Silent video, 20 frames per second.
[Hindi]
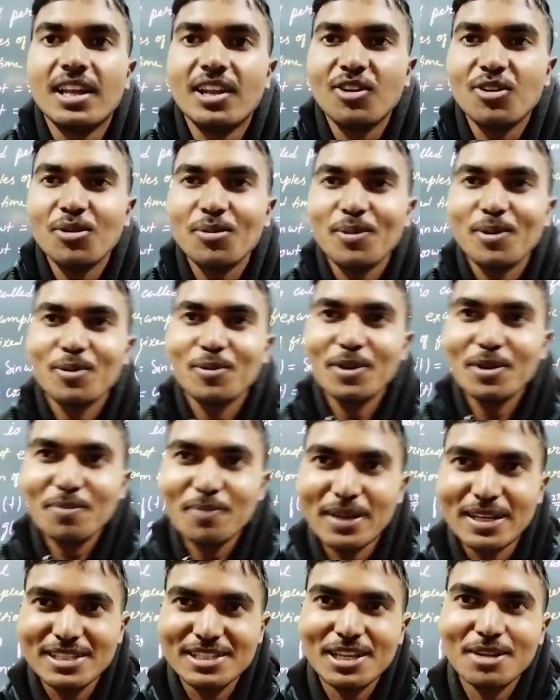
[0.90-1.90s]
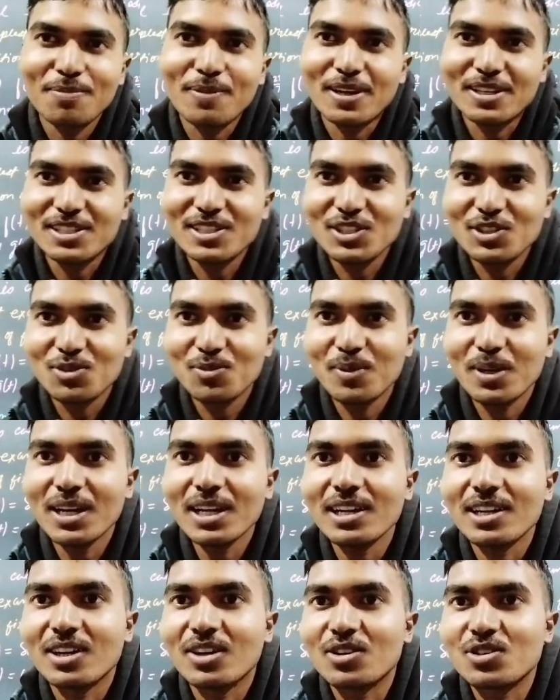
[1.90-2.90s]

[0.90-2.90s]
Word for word: हेलो एवरीवन माई सेल्फ आशीष कुमार